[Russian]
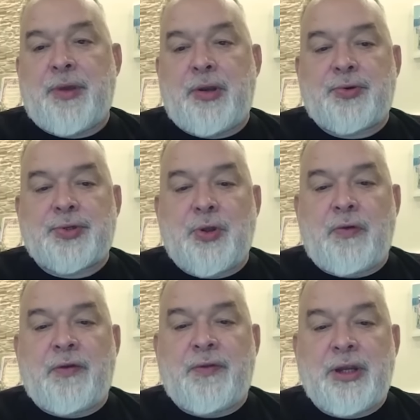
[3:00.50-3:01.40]
Америку
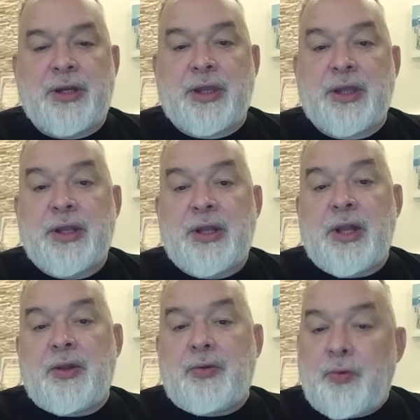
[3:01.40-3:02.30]
снова великой».
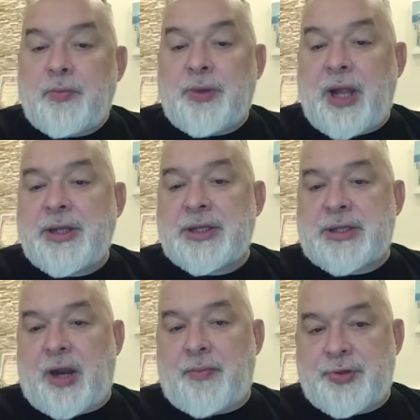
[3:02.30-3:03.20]
Ну,
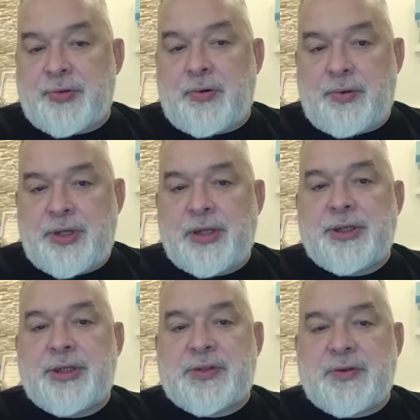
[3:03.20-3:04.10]
молодец Трамп, что? Он
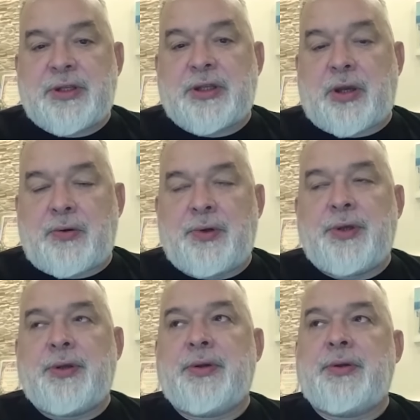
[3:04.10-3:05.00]
делает действительно
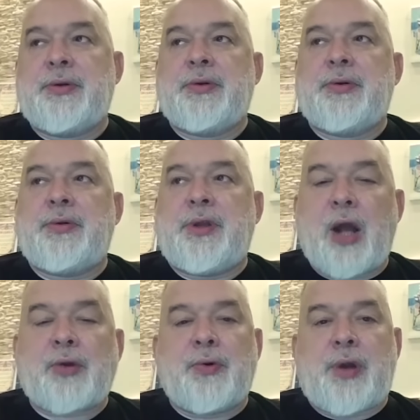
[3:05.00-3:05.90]
такую э,
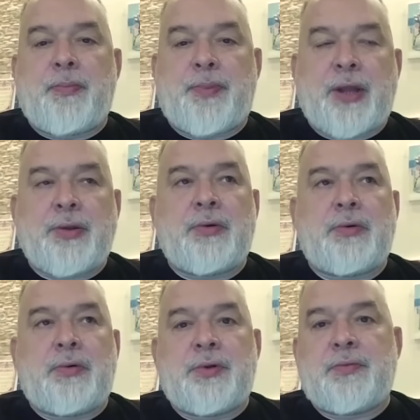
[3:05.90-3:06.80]
яркую
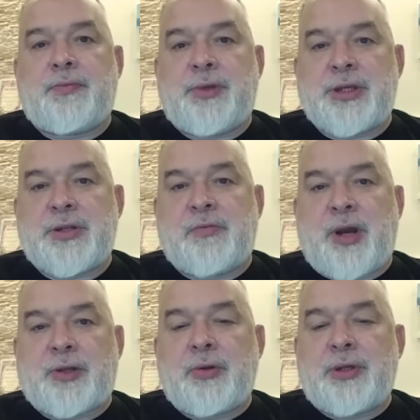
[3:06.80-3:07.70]
кампанию. Он ездил в
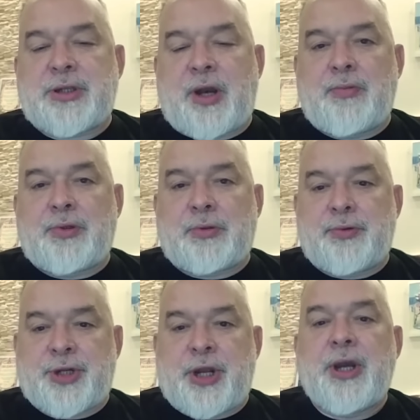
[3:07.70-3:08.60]
Макдональдсе,
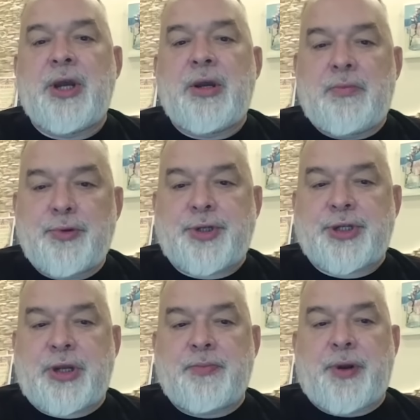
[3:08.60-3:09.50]
работал уже,
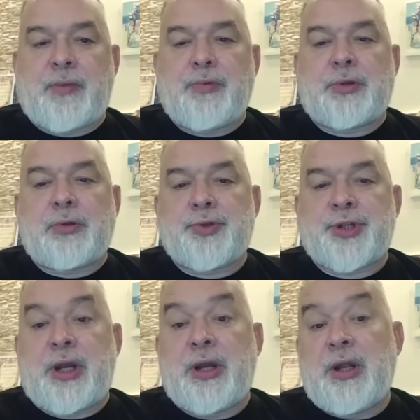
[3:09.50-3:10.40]
мусорщиком поработал
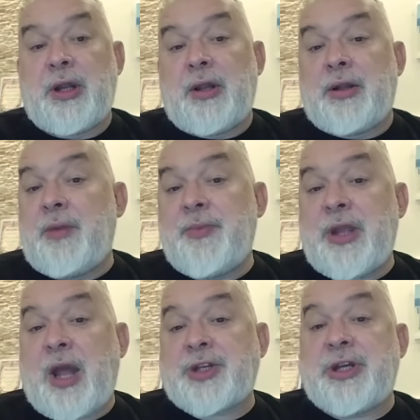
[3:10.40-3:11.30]
уже. Для
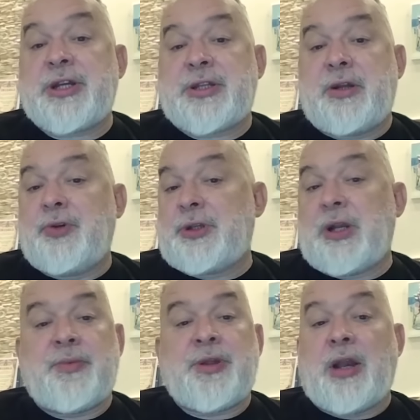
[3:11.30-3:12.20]
меня, честно, но
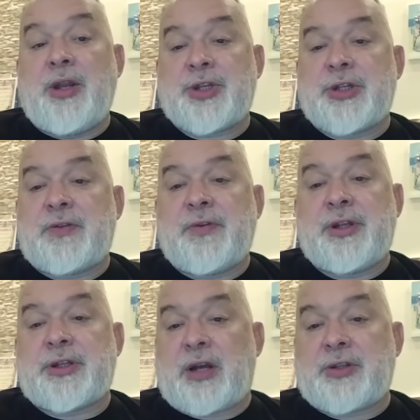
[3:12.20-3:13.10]
это для меня лично, это
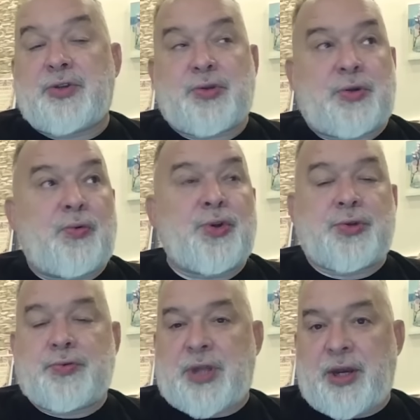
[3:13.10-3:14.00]
выглядит как-то что-то
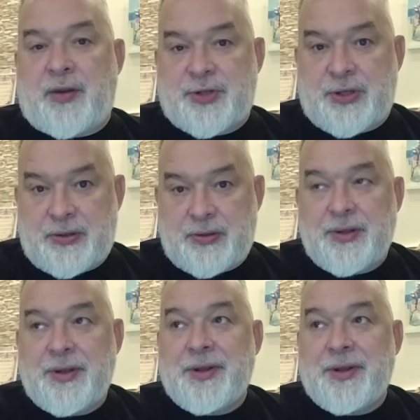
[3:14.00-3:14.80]
очень устаревшее.